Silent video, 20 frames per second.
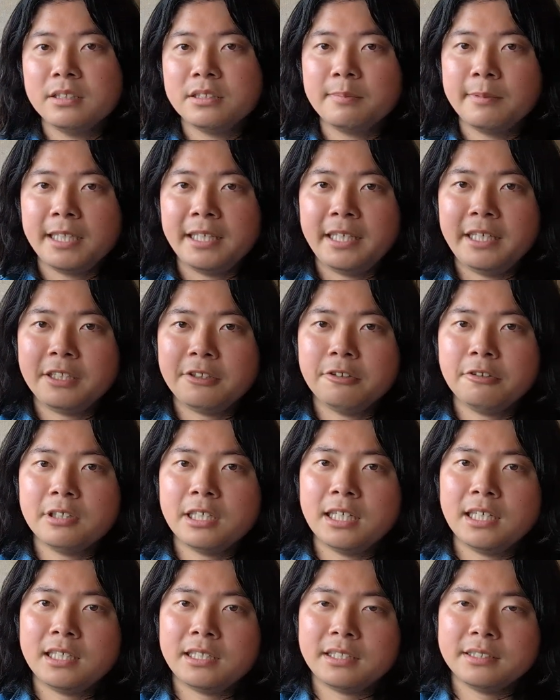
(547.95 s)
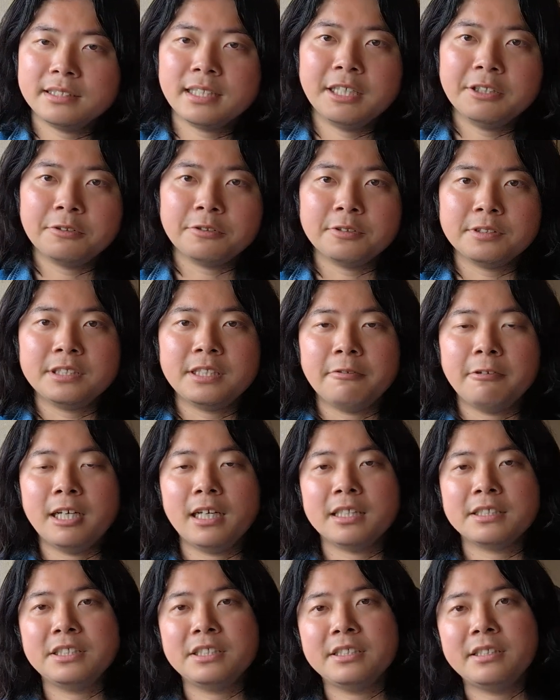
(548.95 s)
つまり営業がサイドとして
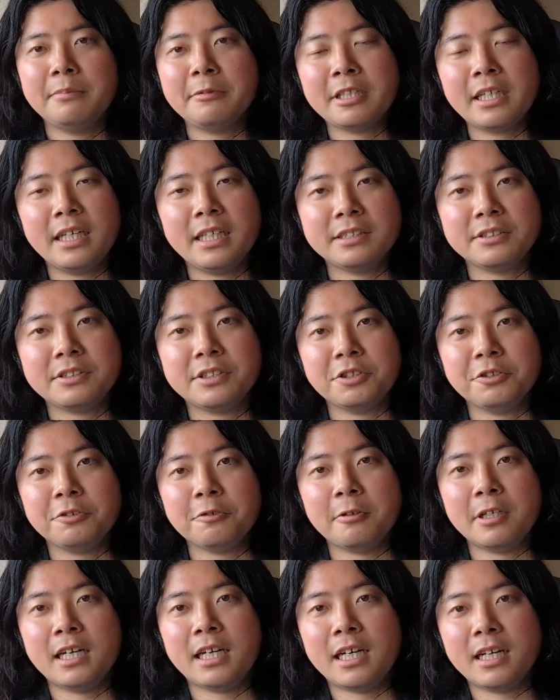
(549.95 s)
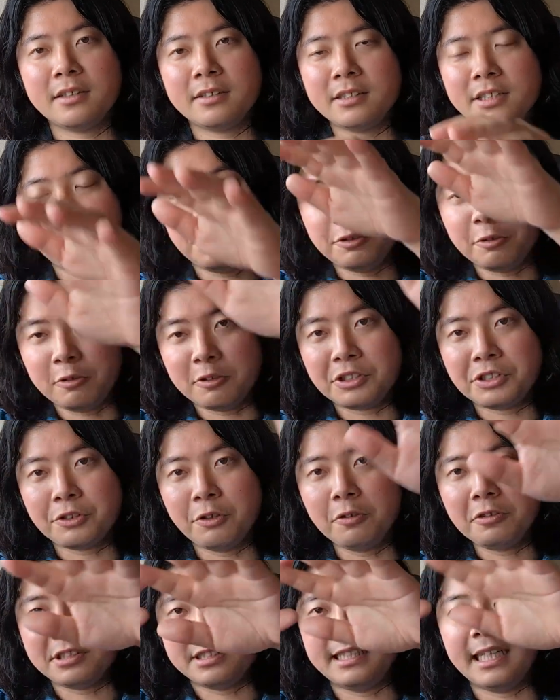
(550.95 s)
はシステム開発っていうのは、っていうのをす
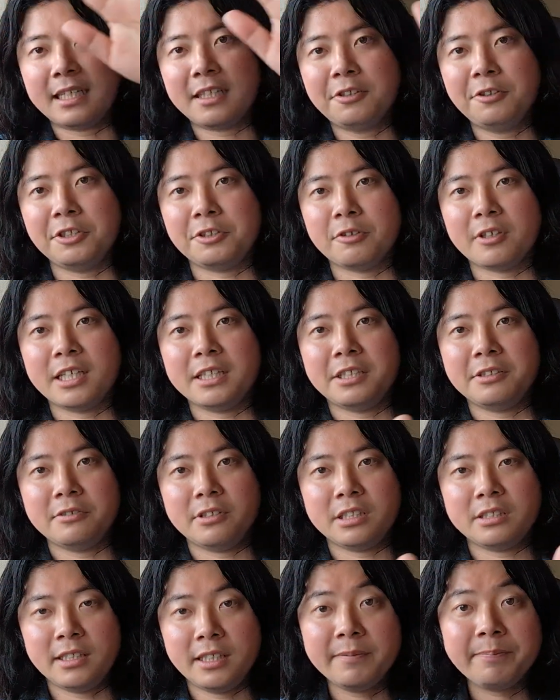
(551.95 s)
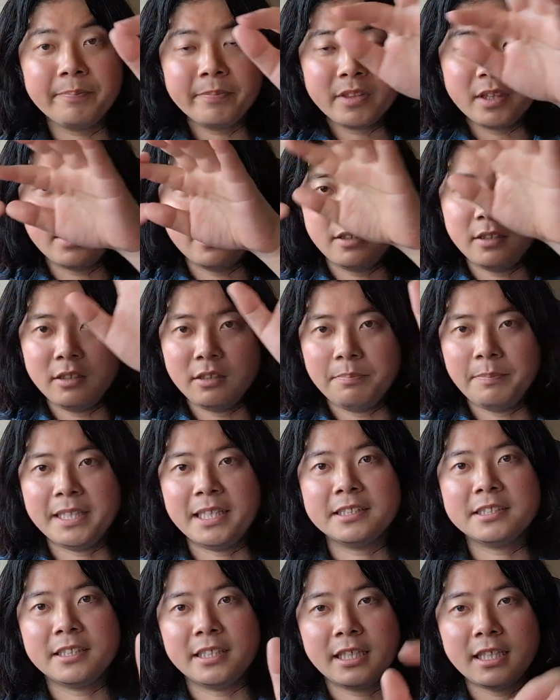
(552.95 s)
ごくざっくり捉えてるんですね。まあ、
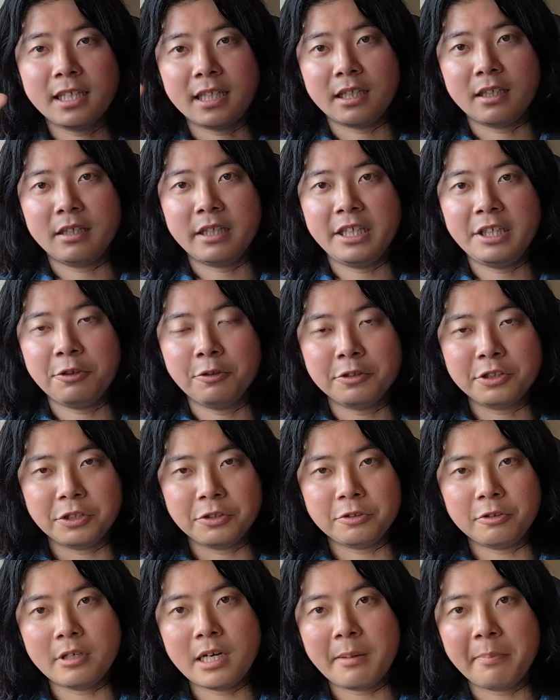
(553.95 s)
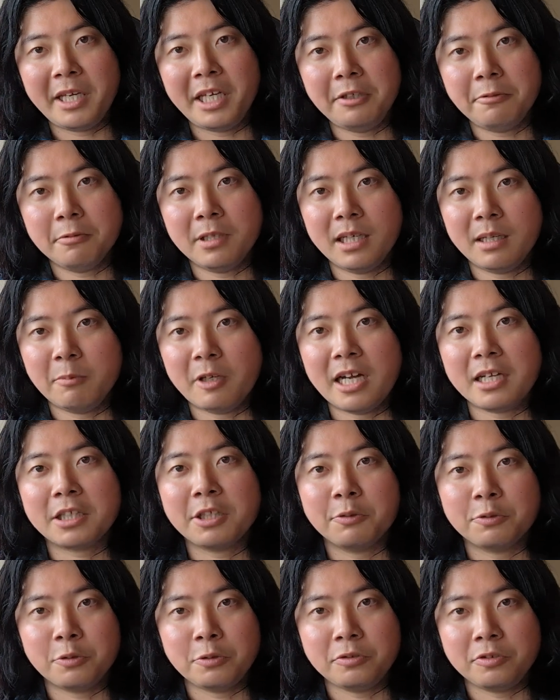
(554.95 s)
なぜなら営業っていうのはメインはもう案
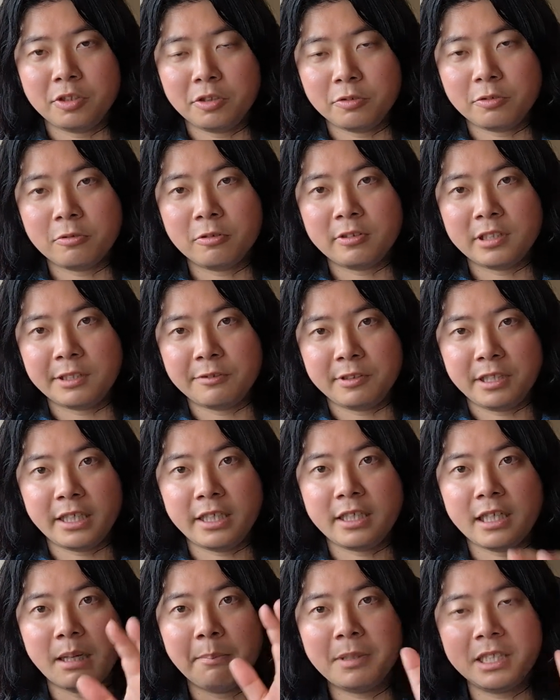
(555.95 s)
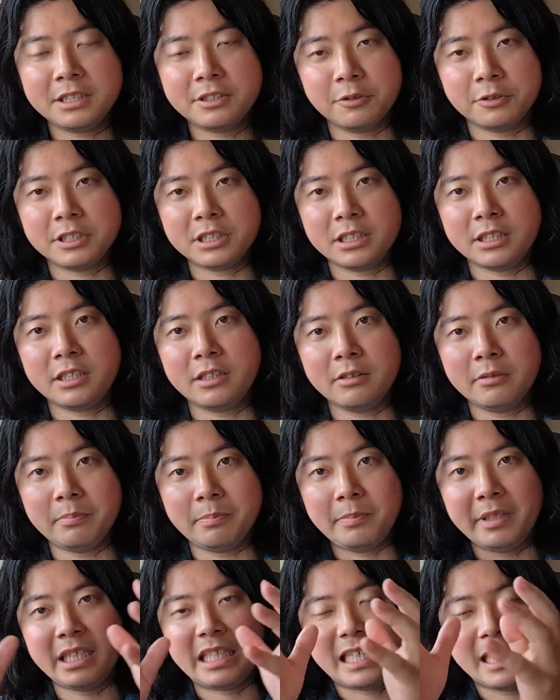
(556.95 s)
件を取るっていうところなので、あんまりそっち
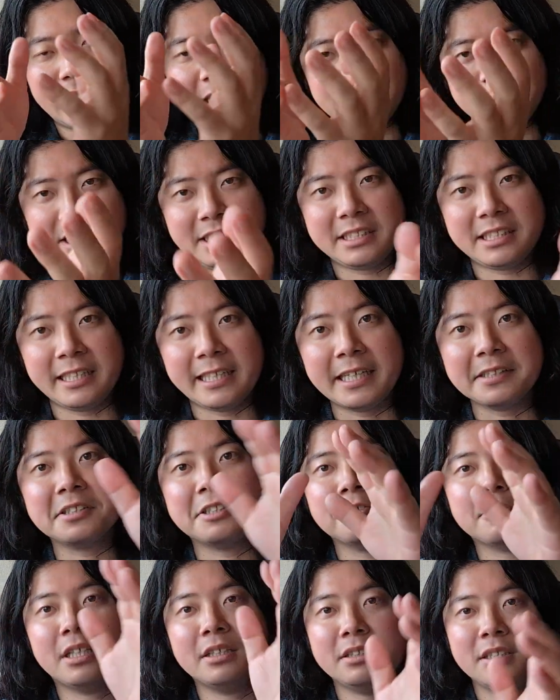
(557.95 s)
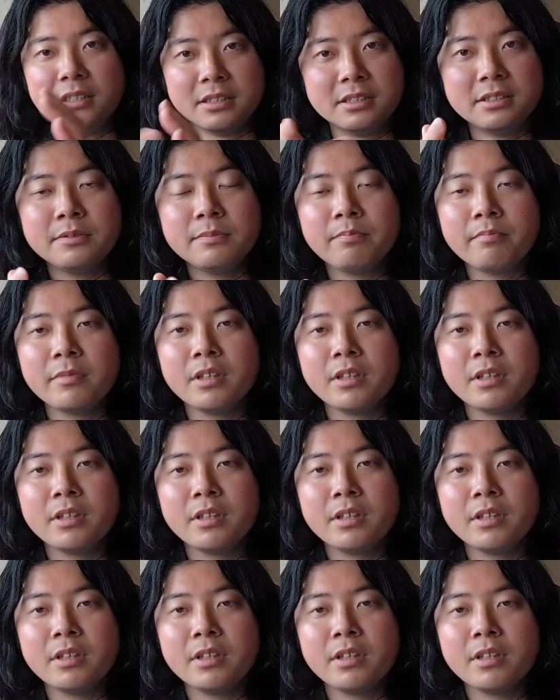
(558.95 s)
目がいってないっていう感じです。